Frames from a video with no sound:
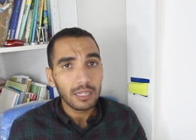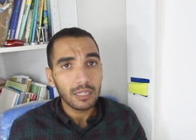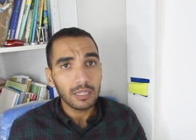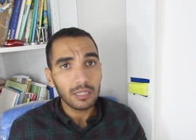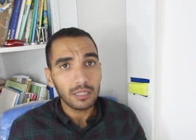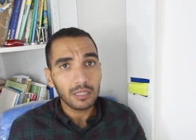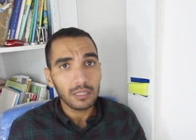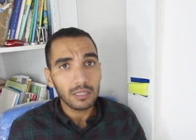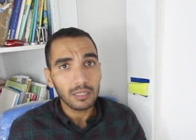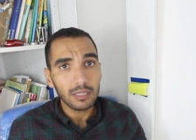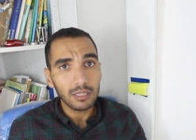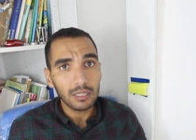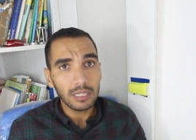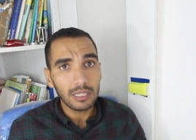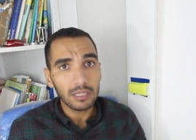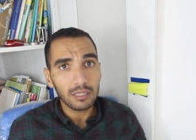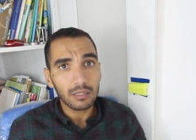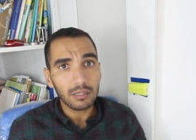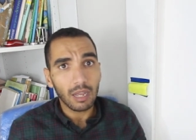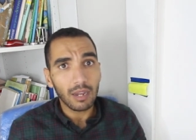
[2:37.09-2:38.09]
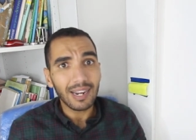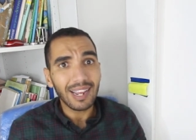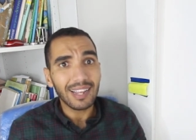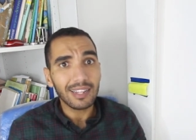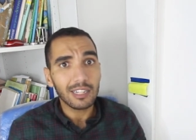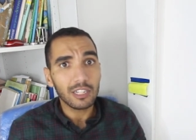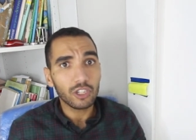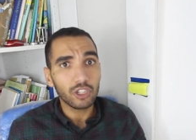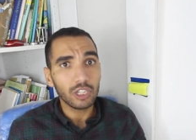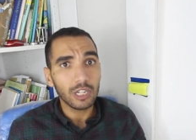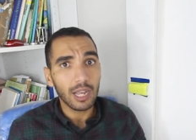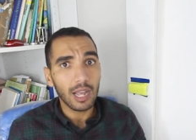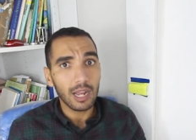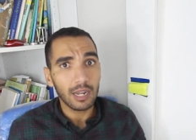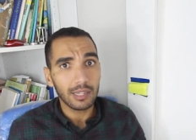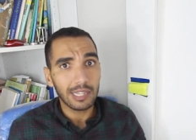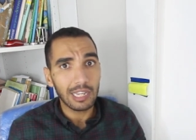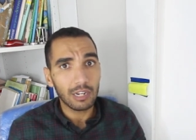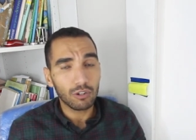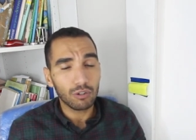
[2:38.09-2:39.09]
آه، يعني طريقة
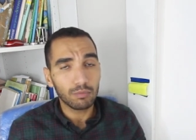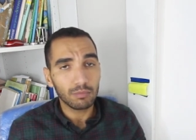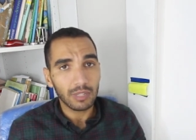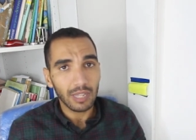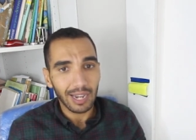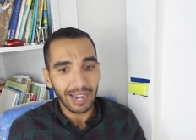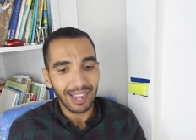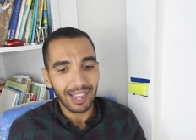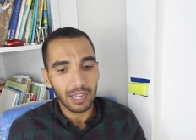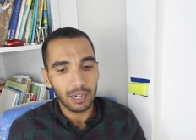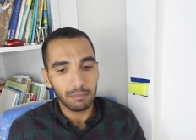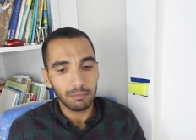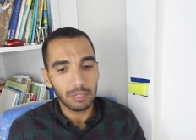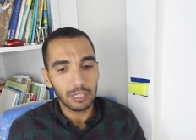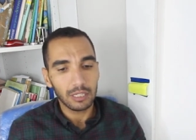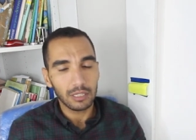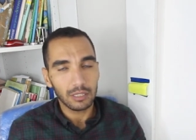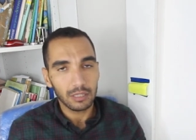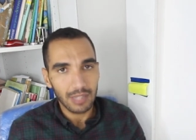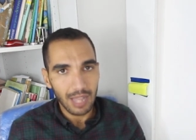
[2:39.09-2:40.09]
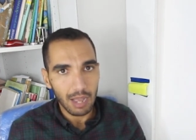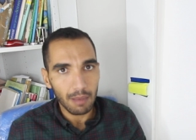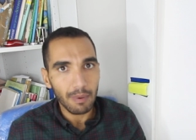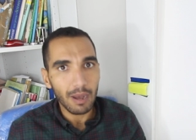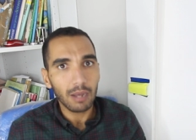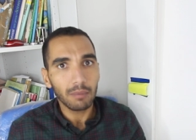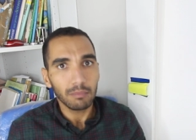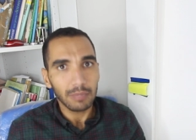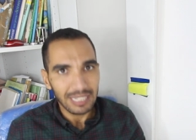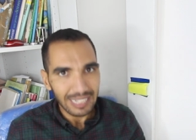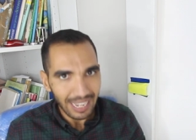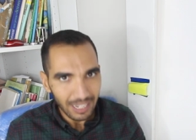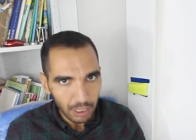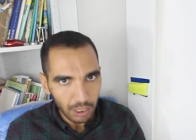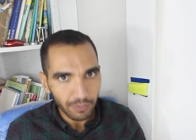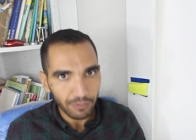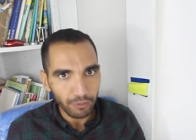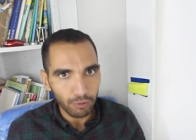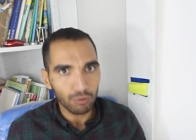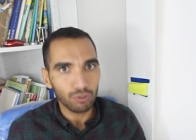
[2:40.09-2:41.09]
الاشتغال ديالكم انطلاقا من دابا من غد
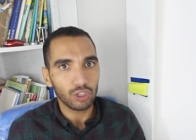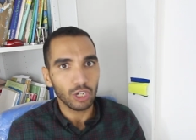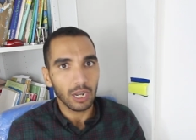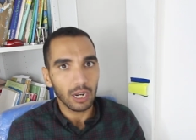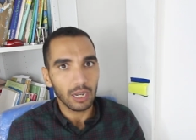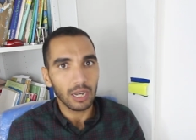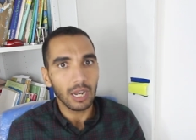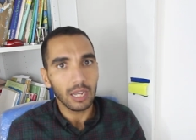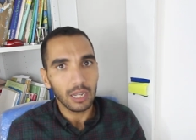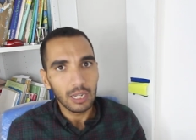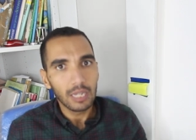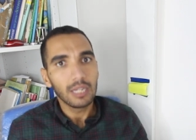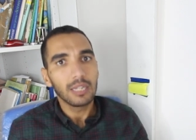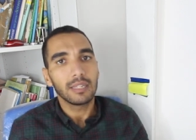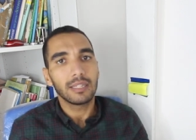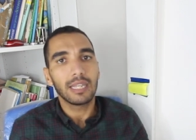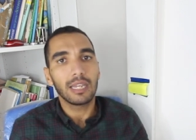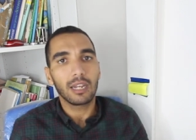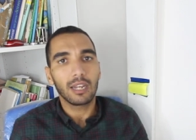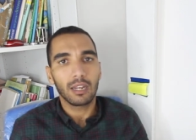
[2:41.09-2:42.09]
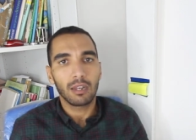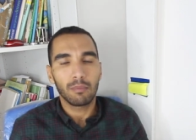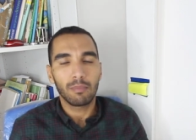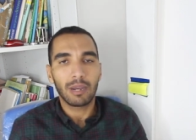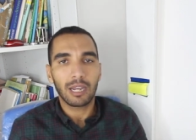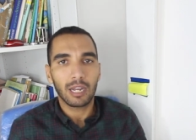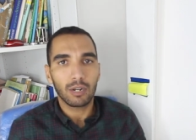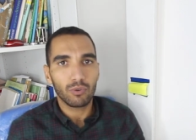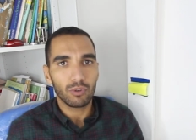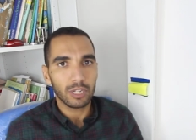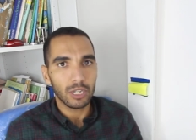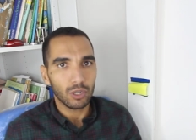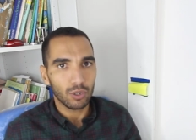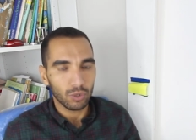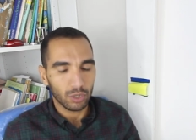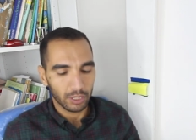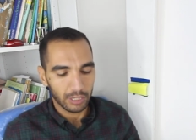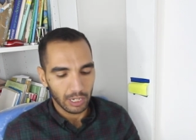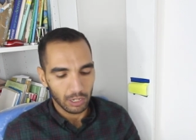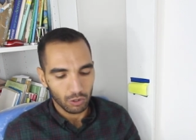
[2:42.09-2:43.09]
تدفعوا إن شاء الله ديال البكالوريا
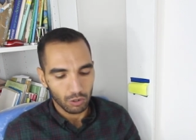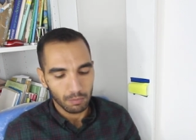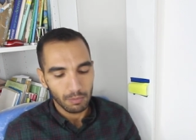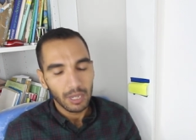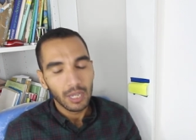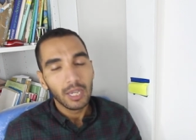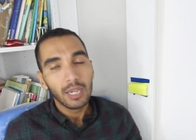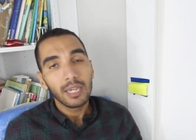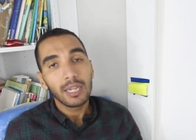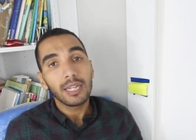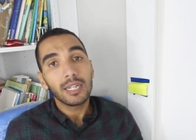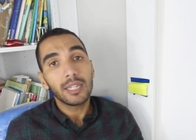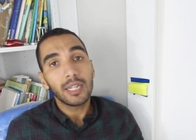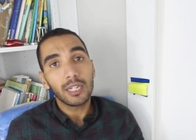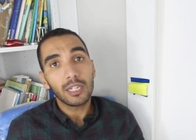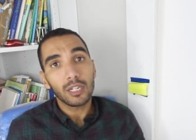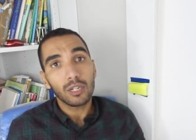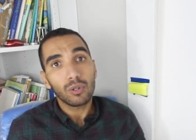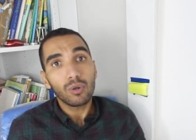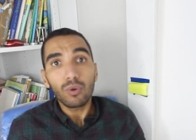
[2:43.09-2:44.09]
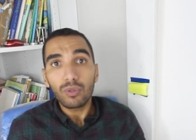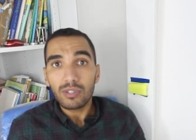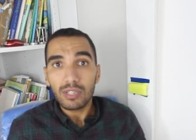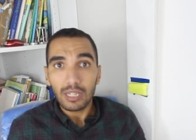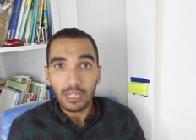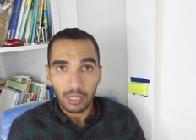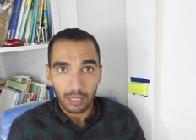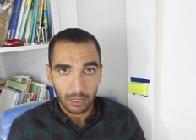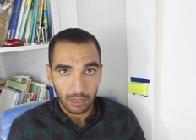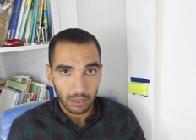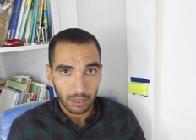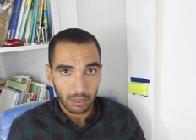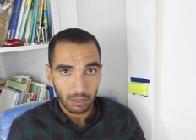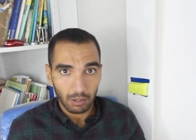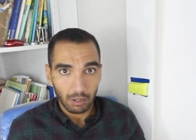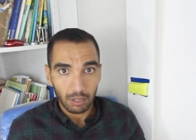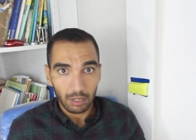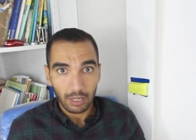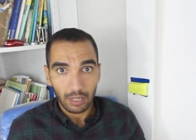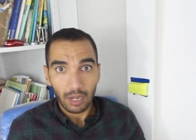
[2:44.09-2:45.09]
الحرة ديالكم إذا خوتي
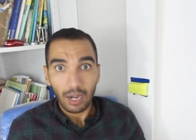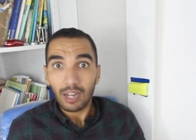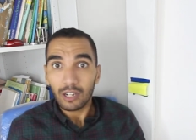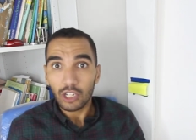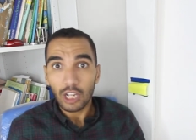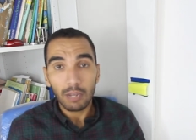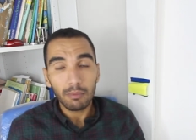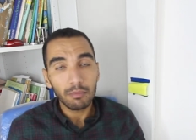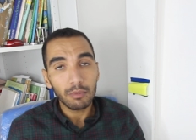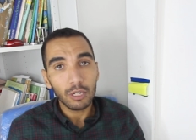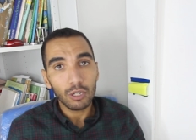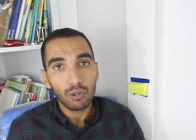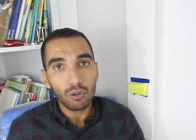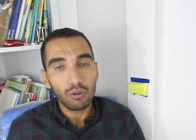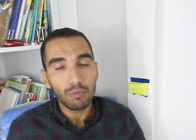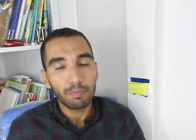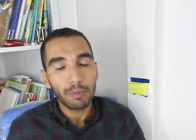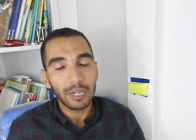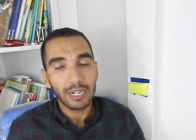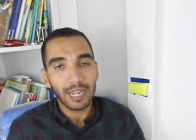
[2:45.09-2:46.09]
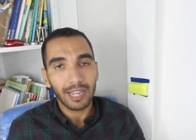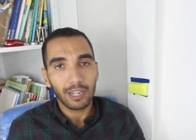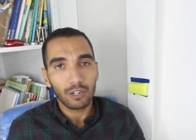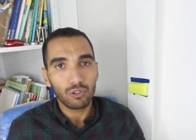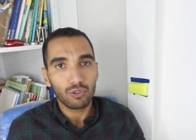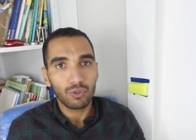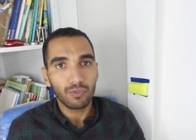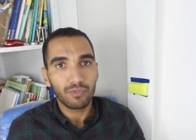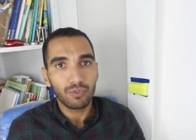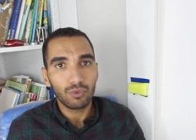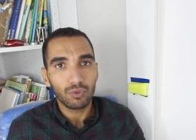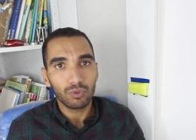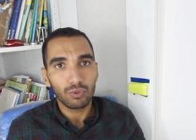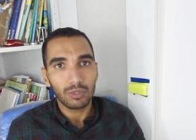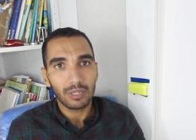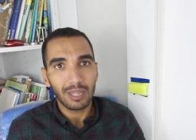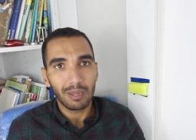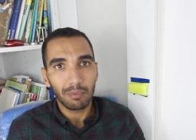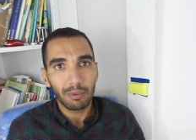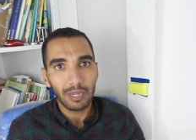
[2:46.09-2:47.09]
راه شحال من جروب أنا كنشوفو
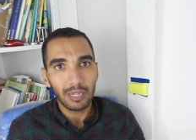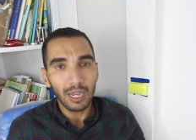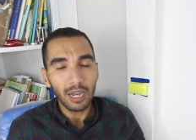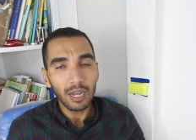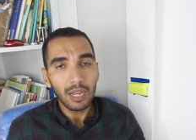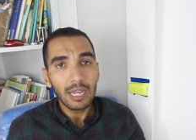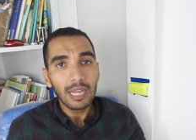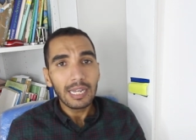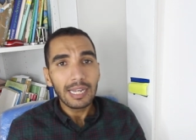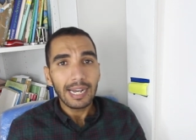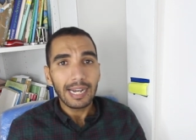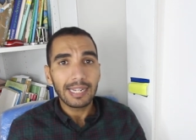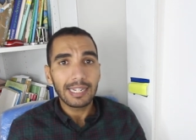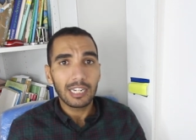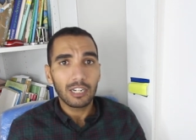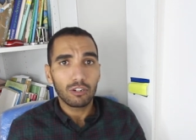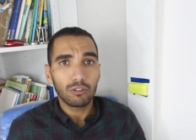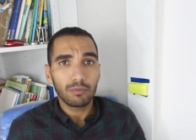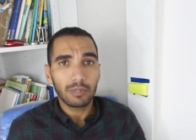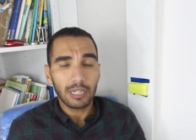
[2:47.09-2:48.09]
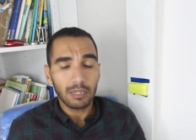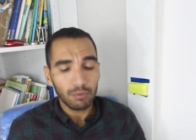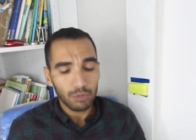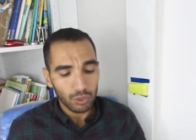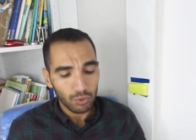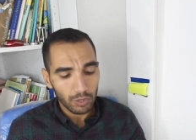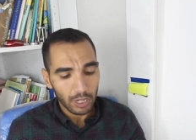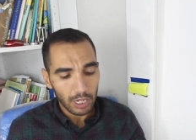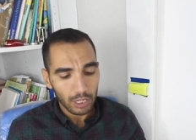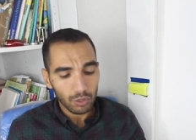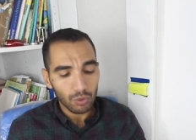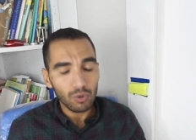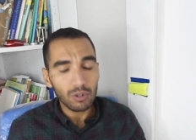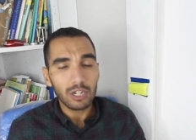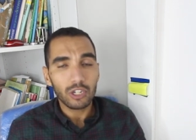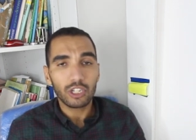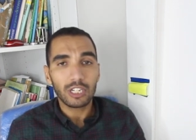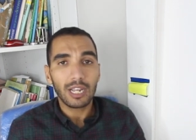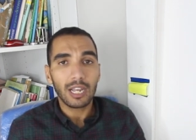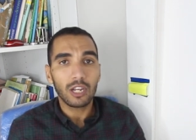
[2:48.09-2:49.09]
دابايا أنهم كيمشيو كيهضروا
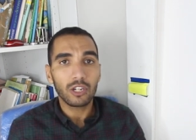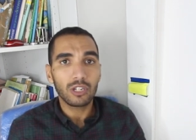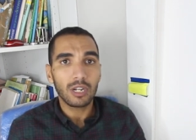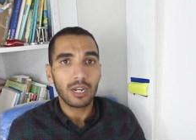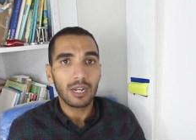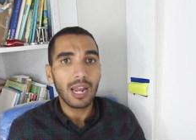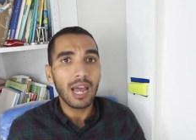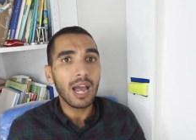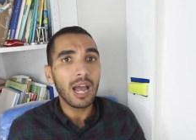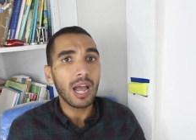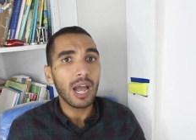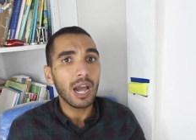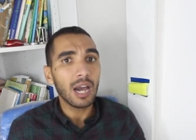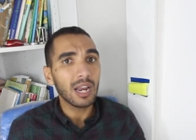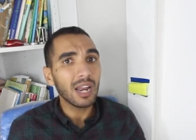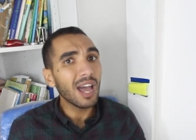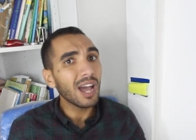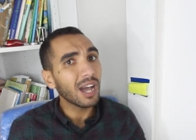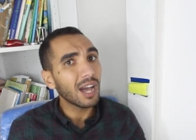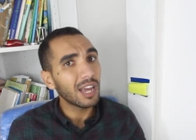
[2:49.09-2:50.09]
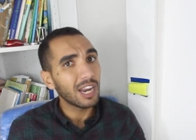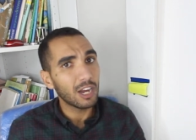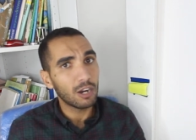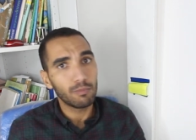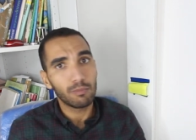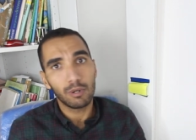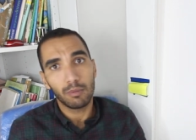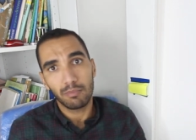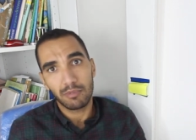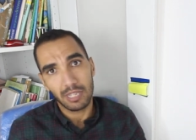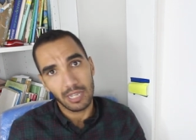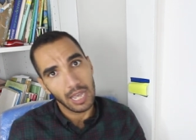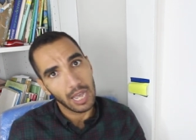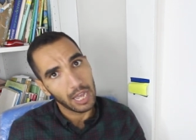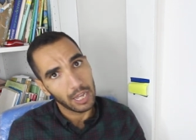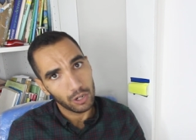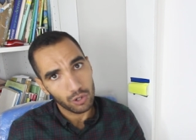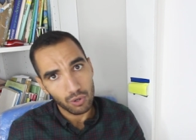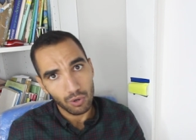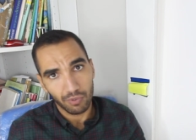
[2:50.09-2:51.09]
على شي حاجة لا علاقة لهم
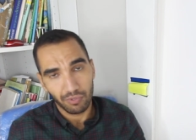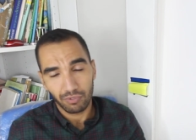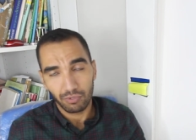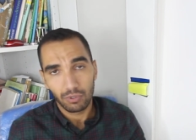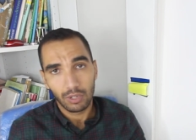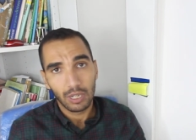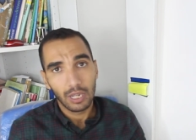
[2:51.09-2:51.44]
بالامتحان شوف